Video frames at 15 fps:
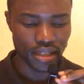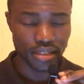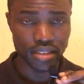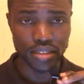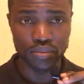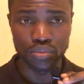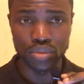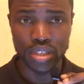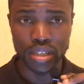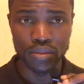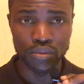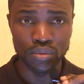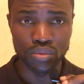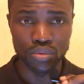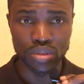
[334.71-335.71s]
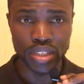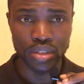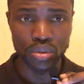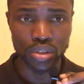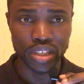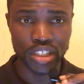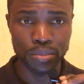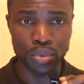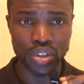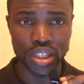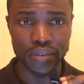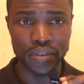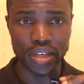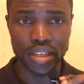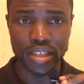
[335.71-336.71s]
Si vous, vous, êtes en Grèce pour
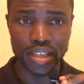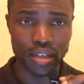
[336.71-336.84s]
travailler,